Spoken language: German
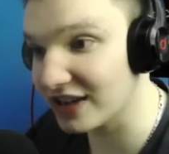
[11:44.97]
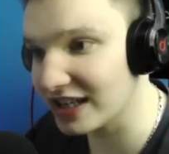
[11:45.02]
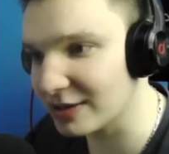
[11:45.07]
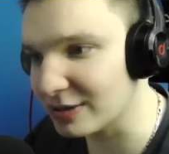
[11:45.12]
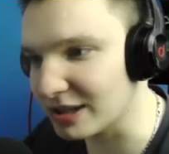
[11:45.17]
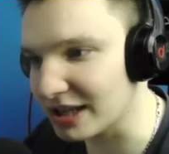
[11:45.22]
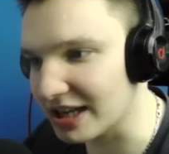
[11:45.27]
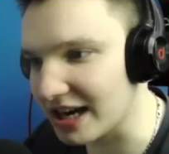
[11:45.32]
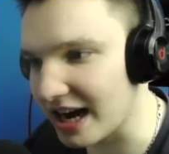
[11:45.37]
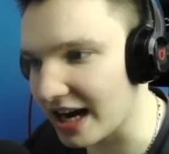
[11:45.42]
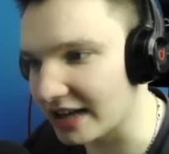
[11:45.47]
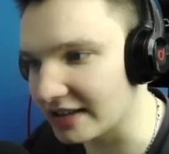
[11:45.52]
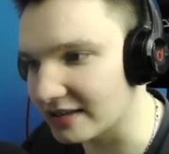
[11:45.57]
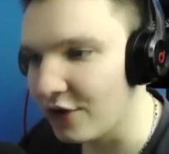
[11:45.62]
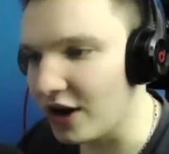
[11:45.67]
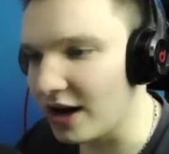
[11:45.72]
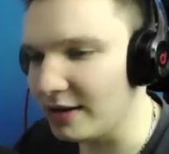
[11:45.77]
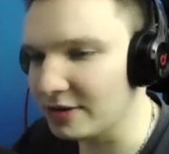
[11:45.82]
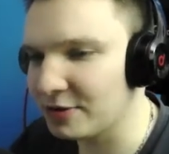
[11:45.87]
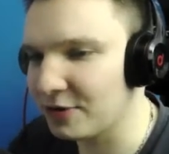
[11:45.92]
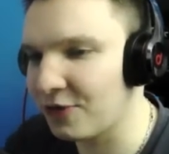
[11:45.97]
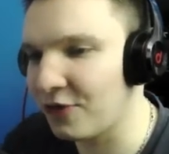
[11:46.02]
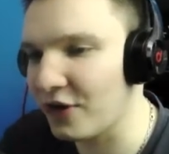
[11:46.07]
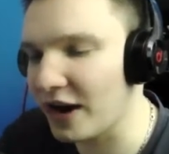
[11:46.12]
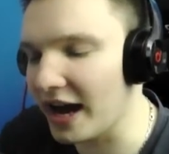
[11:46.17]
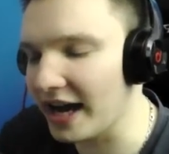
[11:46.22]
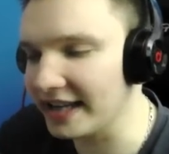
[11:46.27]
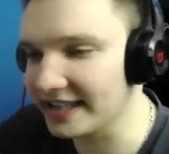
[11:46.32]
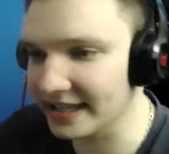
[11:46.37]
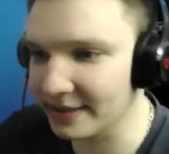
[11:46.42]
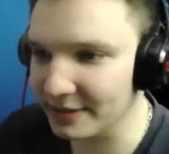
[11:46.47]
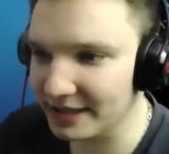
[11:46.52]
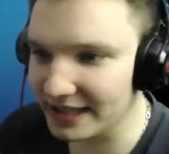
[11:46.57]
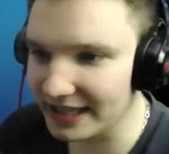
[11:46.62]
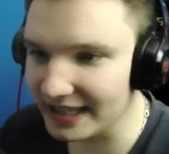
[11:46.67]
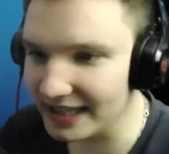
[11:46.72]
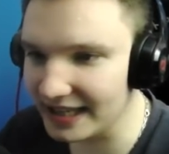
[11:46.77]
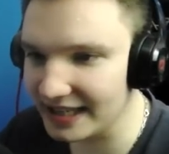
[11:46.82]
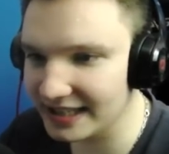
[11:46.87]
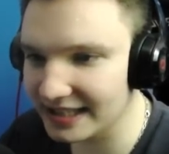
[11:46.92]
will nicht mit dir reden. Vor allem, ich bin voll einsam hier.
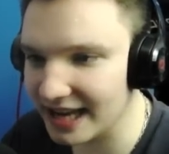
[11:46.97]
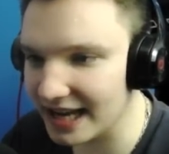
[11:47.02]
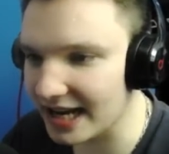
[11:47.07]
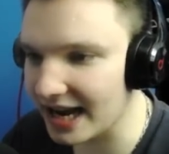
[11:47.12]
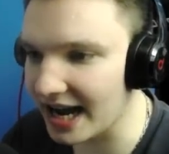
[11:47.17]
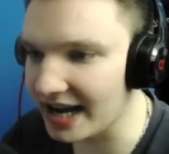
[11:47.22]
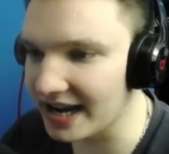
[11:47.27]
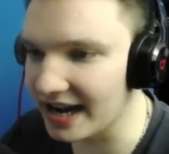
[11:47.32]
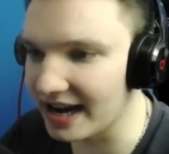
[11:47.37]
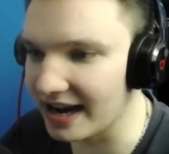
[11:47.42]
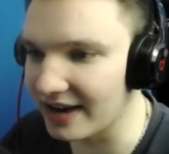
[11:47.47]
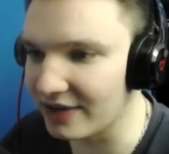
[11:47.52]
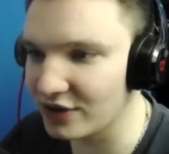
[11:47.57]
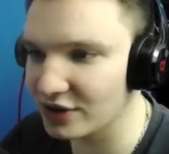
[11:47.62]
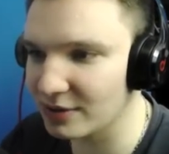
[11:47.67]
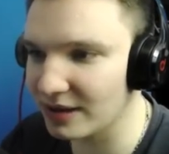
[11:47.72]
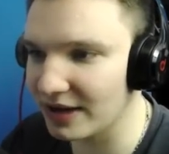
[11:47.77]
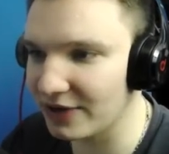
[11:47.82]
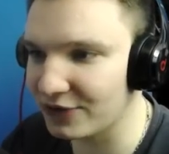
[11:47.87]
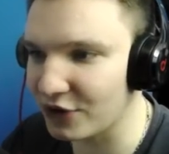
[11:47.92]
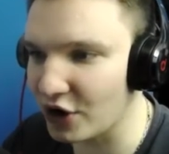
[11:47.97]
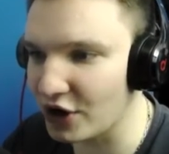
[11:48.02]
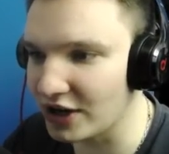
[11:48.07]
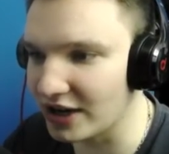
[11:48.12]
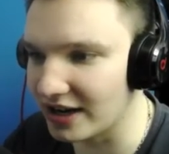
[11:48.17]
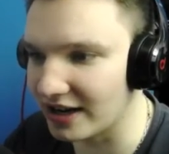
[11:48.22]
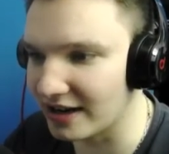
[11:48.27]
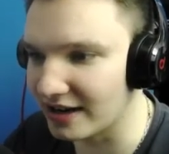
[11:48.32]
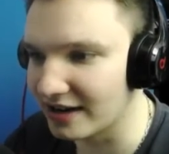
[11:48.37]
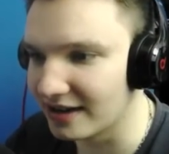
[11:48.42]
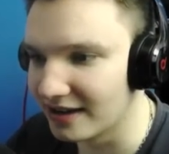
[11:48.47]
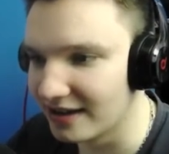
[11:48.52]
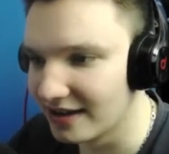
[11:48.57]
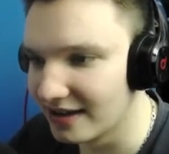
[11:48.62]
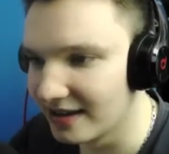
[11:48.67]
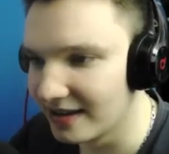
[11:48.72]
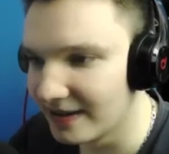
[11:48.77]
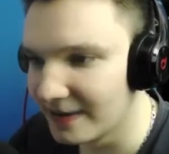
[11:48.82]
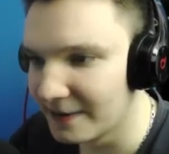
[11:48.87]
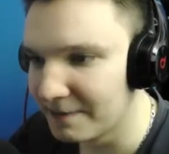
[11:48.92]
Hier ist gar keiner. Wo sind meine Freunde?
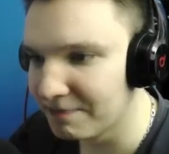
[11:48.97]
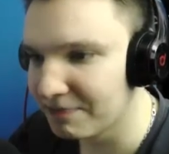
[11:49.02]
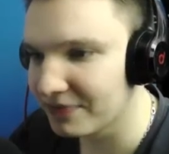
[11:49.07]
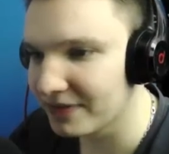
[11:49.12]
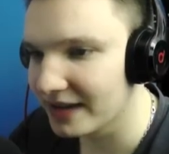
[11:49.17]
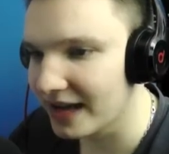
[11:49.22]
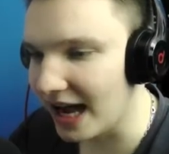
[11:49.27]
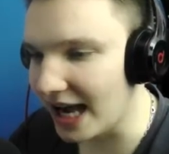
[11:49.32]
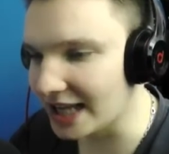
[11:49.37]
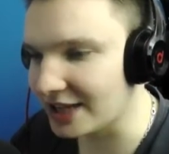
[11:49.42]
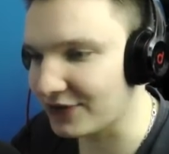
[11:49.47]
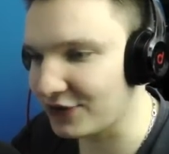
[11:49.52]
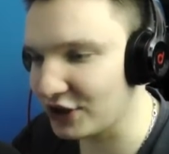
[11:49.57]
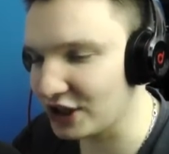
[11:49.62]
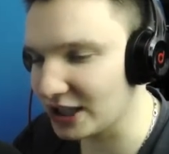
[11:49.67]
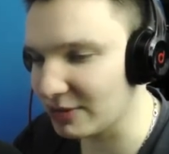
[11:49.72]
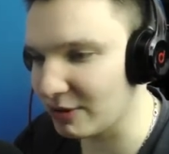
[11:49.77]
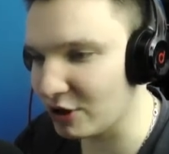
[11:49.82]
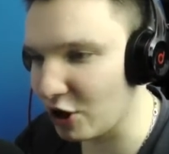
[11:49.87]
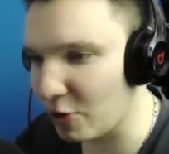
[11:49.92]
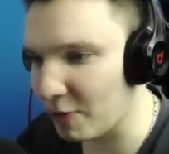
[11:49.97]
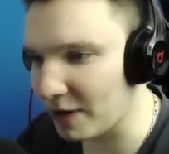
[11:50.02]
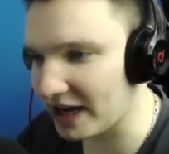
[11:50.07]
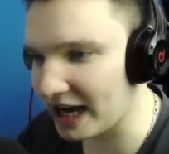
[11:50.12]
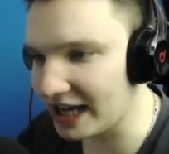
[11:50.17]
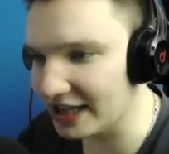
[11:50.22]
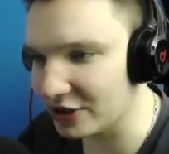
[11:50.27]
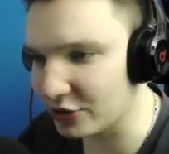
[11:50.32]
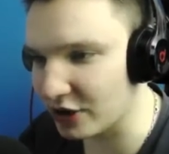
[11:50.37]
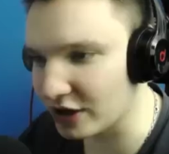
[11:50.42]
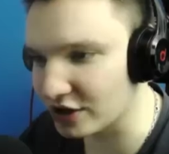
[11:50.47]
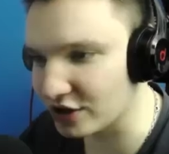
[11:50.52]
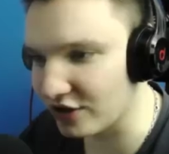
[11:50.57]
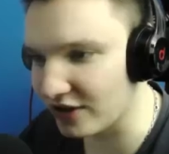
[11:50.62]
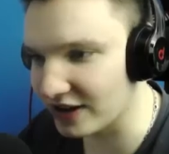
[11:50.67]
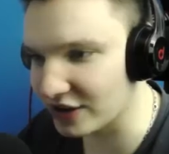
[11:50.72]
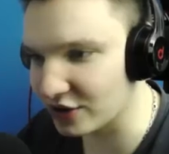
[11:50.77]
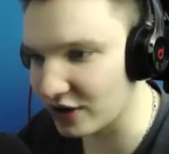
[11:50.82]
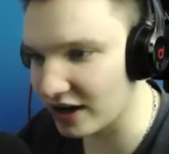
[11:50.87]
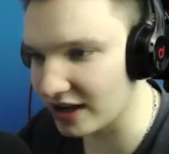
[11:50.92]
Als Fisch hat man doch Bekannte oder
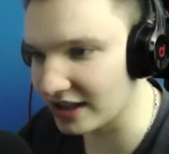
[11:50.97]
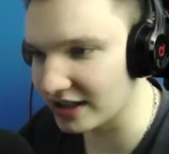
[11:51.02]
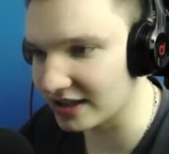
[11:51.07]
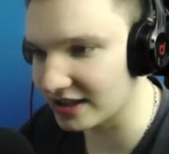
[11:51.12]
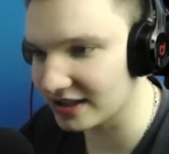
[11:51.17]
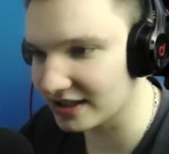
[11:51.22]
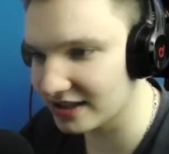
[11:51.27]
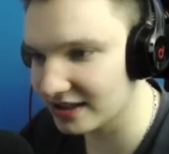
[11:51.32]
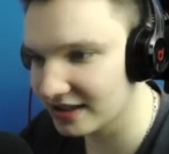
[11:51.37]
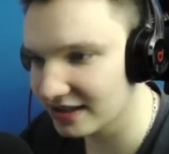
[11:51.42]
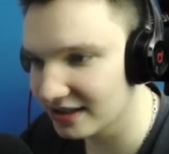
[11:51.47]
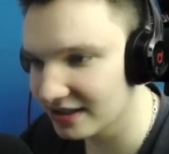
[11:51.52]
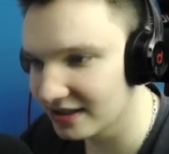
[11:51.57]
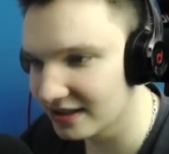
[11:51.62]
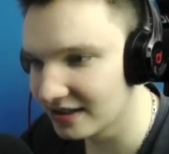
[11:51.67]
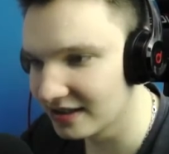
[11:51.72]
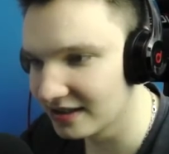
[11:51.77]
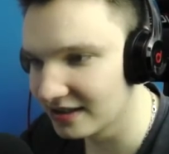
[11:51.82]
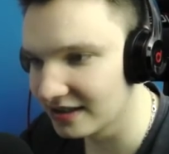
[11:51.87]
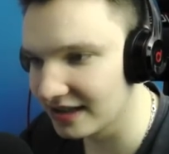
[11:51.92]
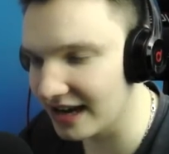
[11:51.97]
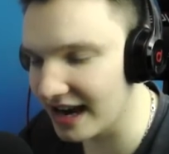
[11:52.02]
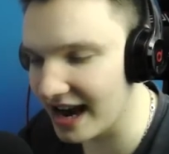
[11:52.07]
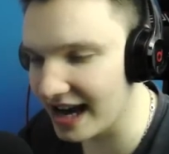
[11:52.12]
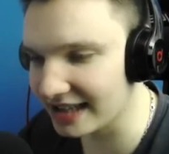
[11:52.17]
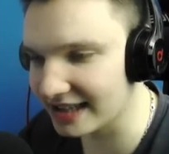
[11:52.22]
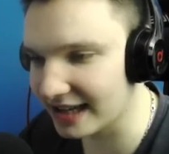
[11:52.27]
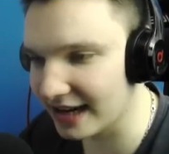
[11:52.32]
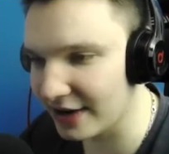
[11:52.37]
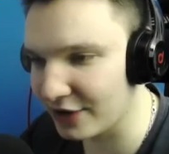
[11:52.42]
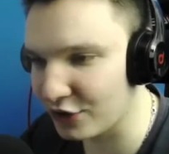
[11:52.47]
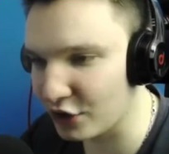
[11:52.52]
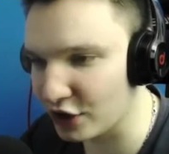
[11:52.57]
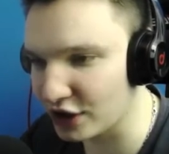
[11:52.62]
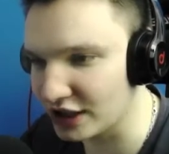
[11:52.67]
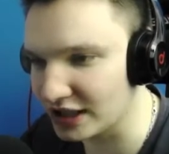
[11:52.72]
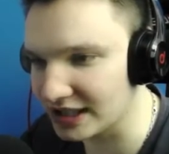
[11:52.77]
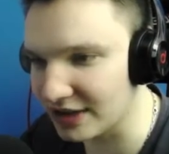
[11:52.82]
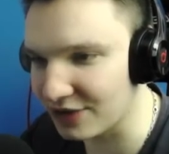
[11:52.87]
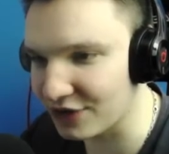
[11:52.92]
sowas, oder nicht? Nee, er hat keine
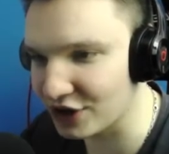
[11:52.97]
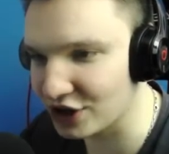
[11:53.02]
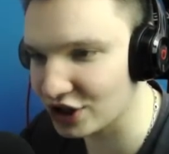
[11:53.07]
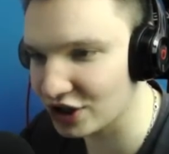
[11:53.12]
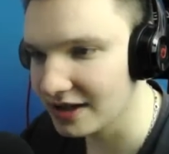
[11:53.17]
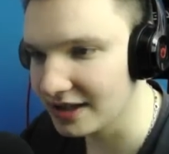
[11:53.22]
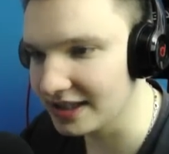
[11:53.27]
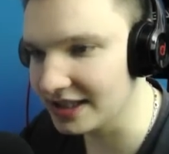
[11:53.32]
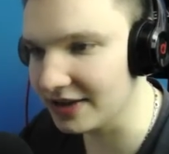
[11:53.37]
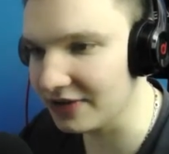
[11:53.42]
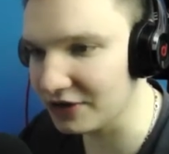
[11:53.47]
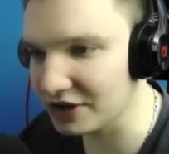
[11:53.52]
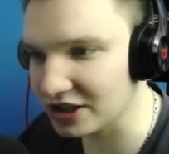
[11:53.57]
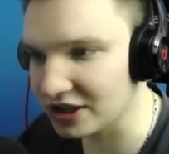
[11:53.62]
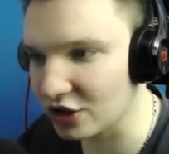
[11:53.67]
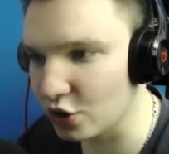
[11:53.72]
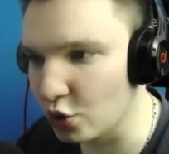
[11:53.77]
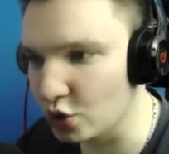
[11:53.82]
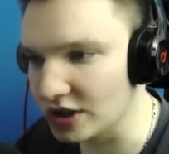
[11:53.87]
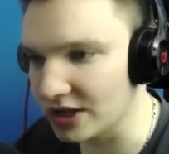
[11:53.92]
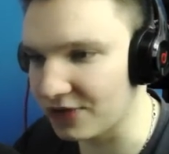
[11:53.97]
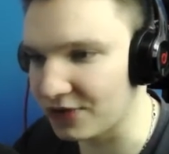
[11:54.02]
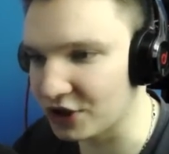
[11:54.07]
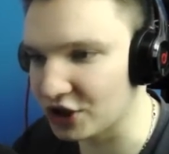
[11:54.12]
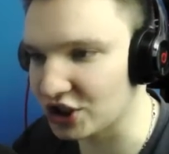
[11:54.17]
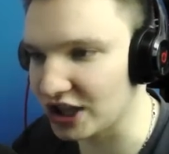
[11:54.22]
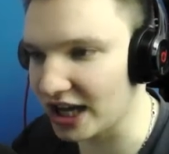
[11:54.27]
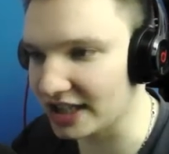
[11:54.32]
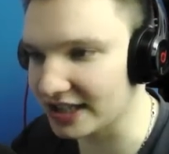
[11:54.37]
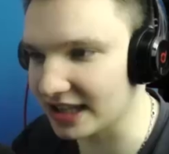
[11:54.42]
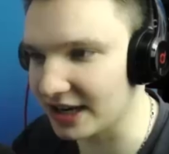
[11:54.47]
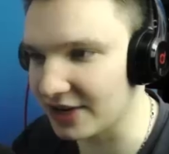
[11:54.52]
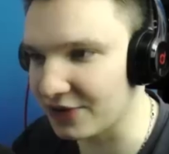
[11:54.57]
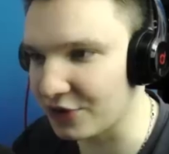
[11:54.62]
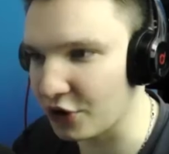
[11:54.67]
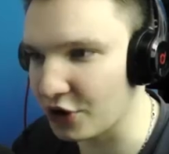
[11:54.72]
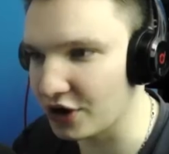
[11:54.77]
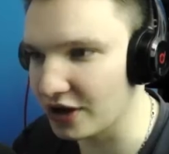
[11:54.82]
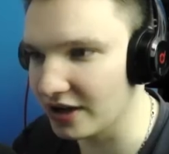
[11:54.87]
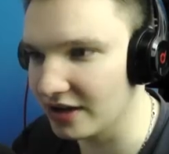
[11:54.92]
Freunde, dieser Fisch. Dieser Fisch ist ein Loserfisch. Der hat keine
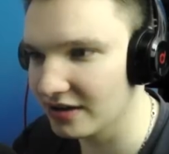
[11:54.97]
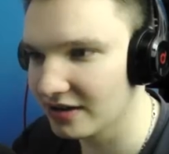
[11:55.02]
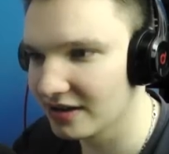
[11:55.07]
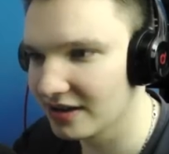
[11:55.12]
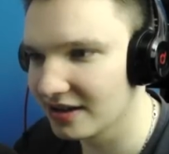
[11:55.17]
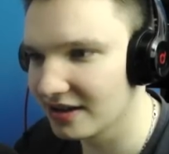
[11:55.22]
Freunde.